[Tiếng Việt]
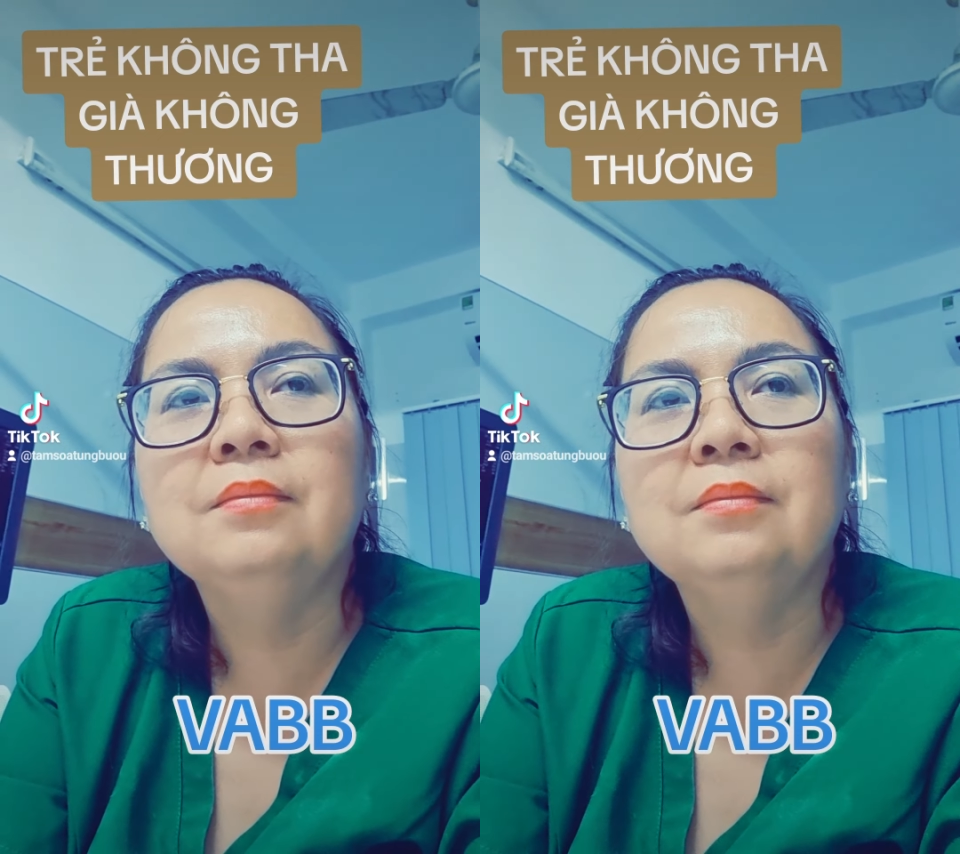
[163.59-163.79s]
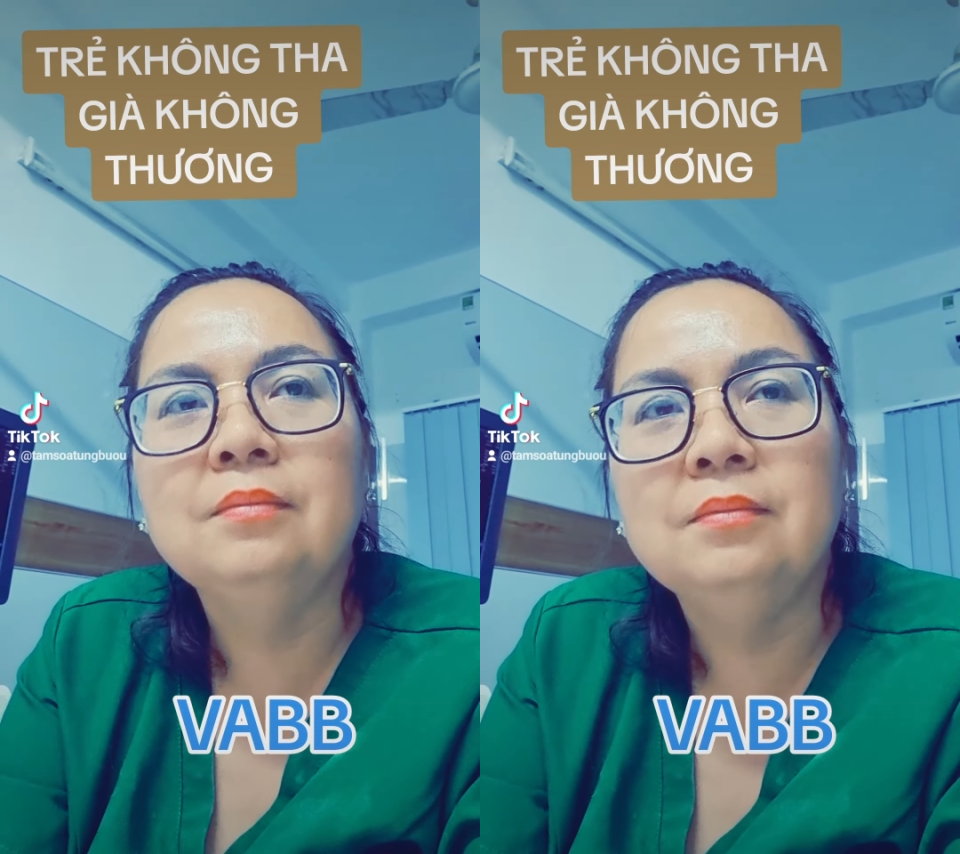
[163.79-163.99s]

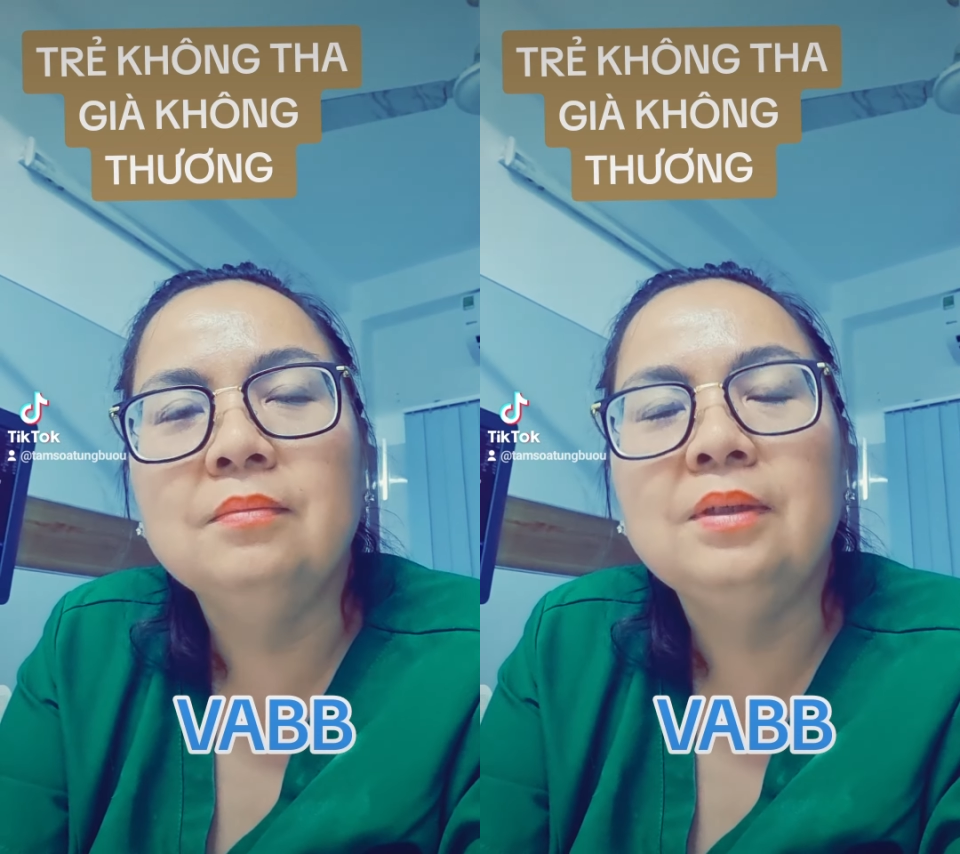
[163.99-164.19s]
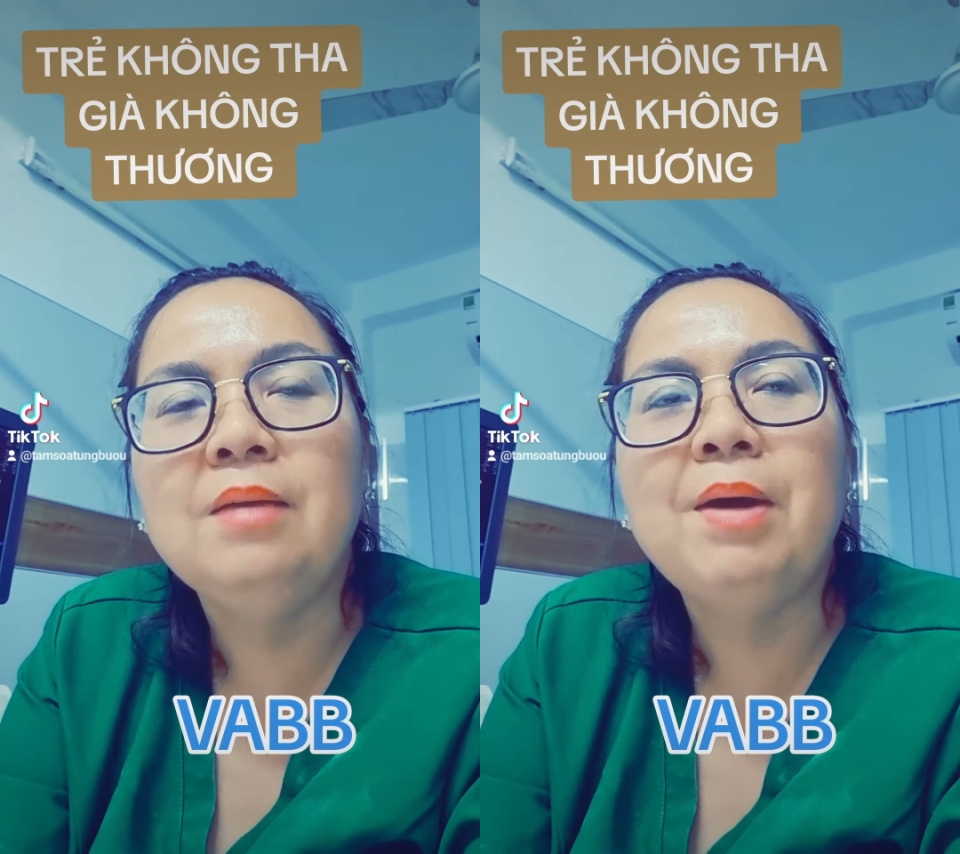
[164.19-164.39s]

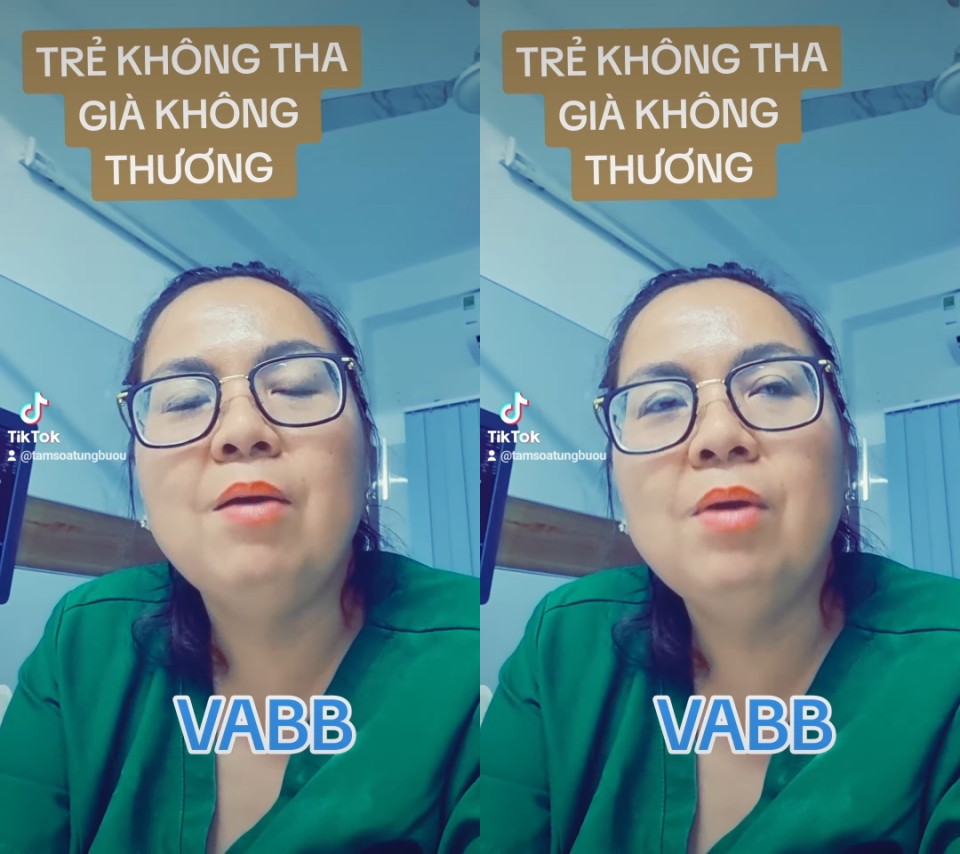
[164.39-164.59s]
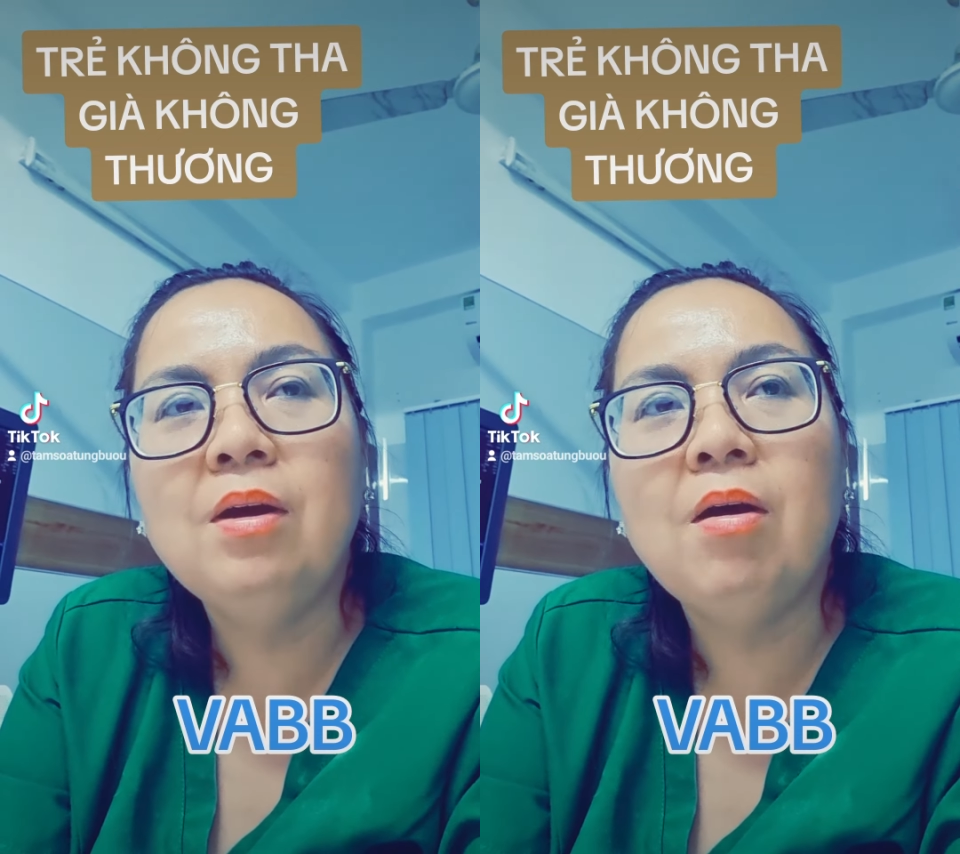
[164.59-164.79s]
ừ vậy bà
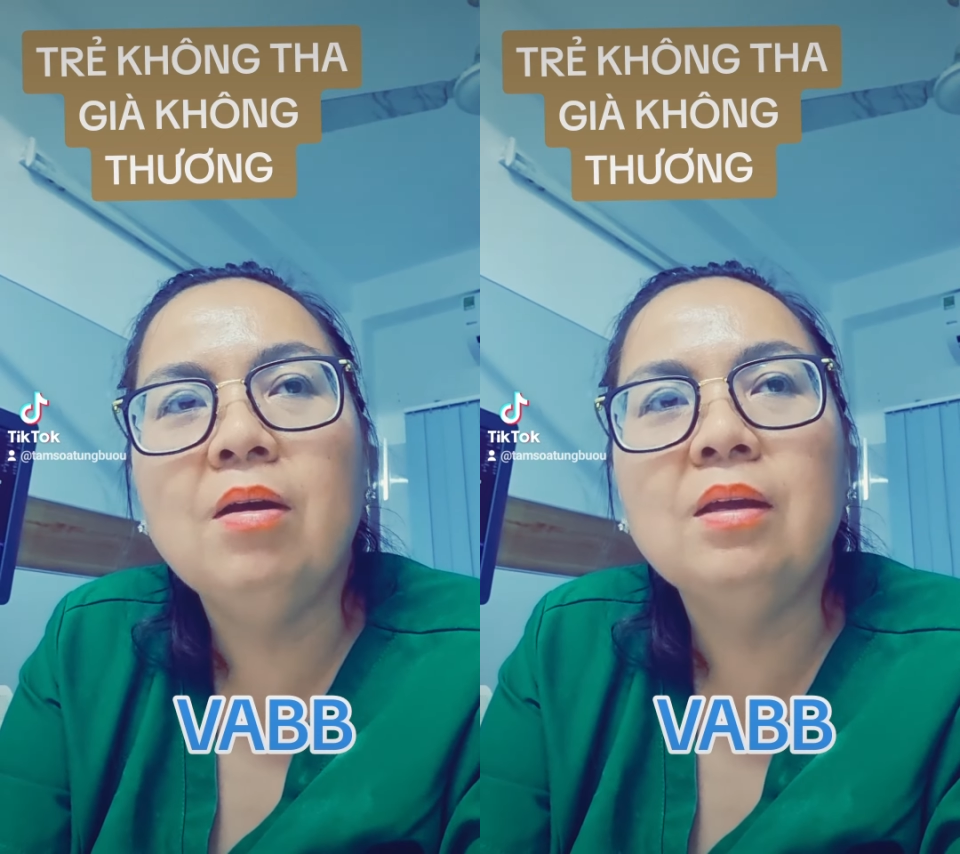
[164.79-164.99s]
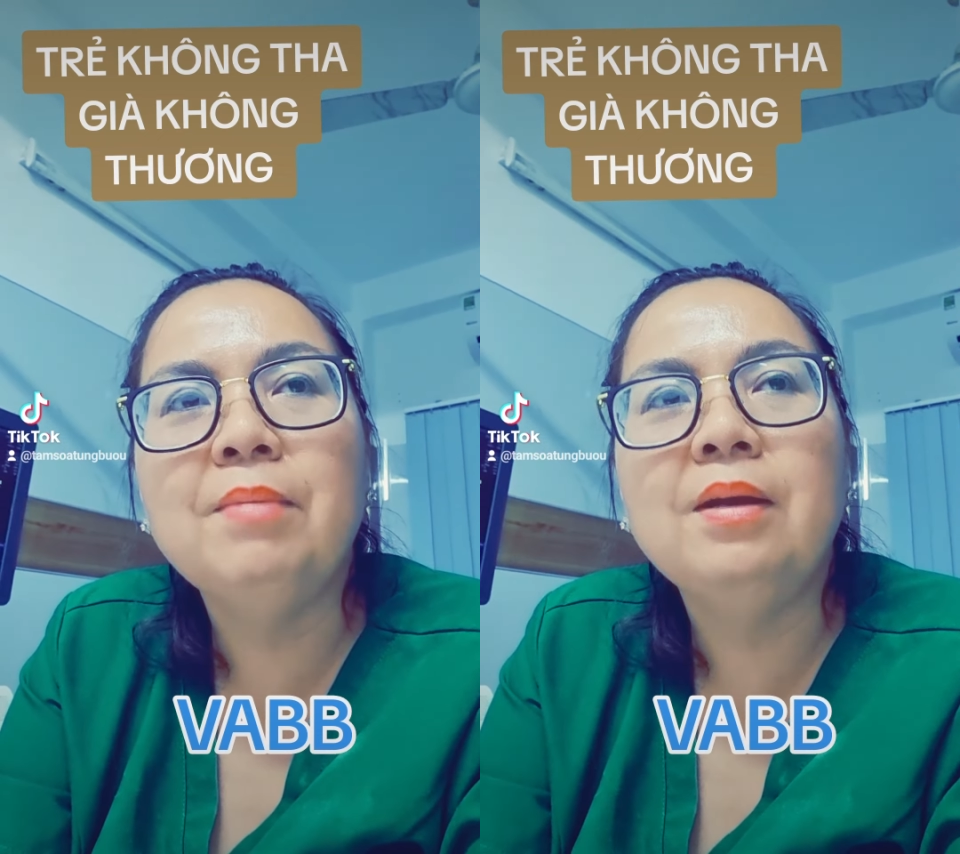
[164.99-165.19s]
không có dạ,
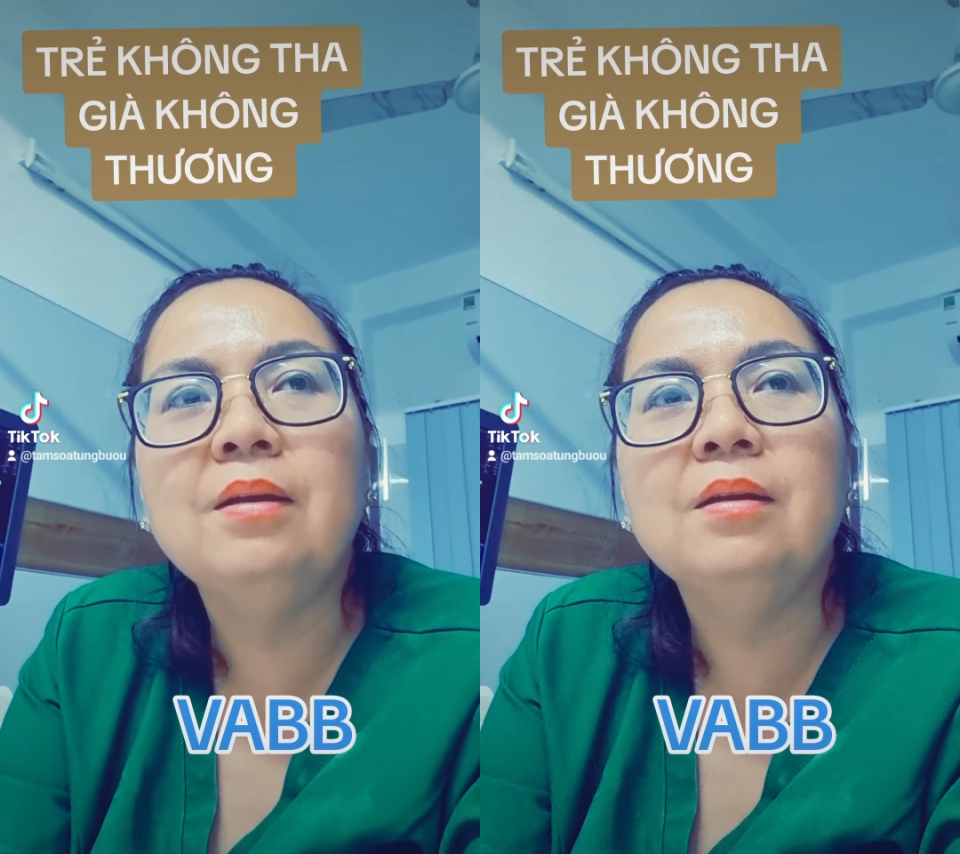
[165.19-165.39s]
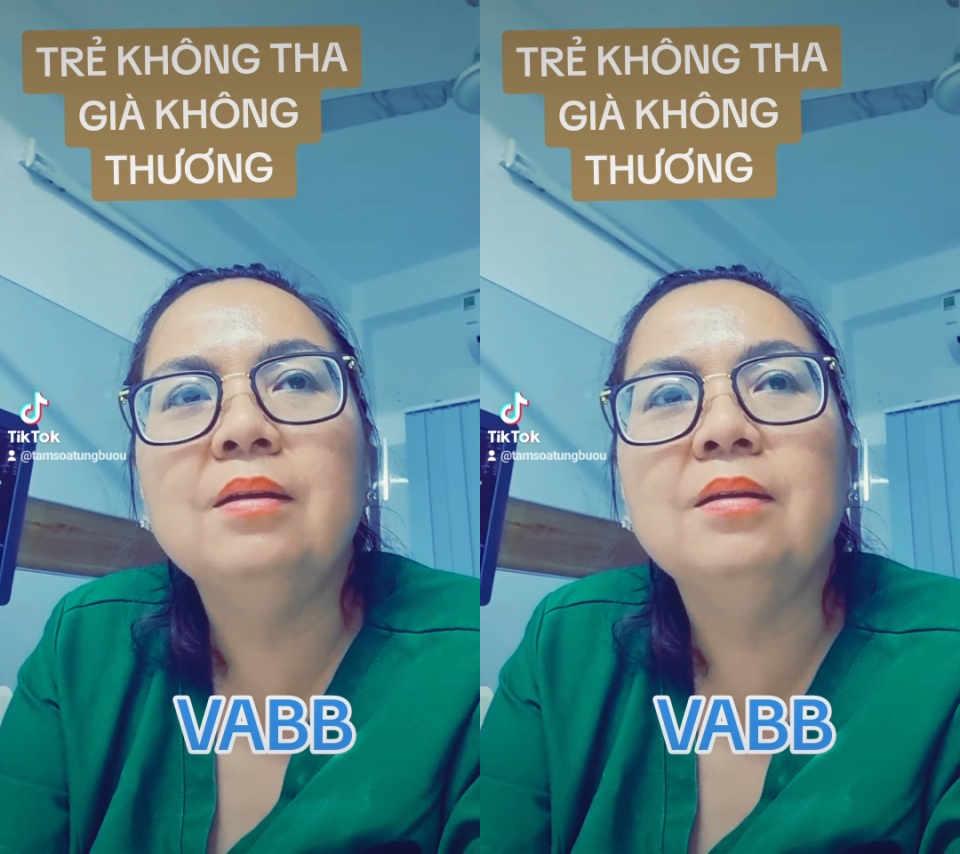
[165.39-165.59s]
con vậy bà
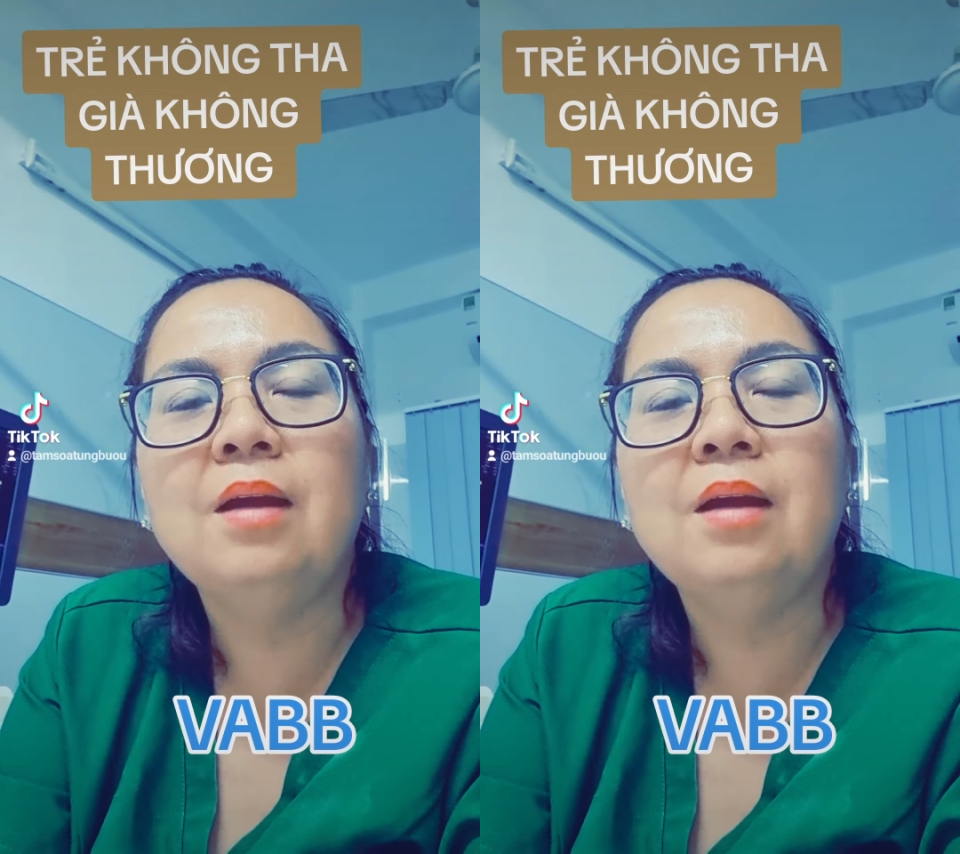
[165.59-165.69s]
mình.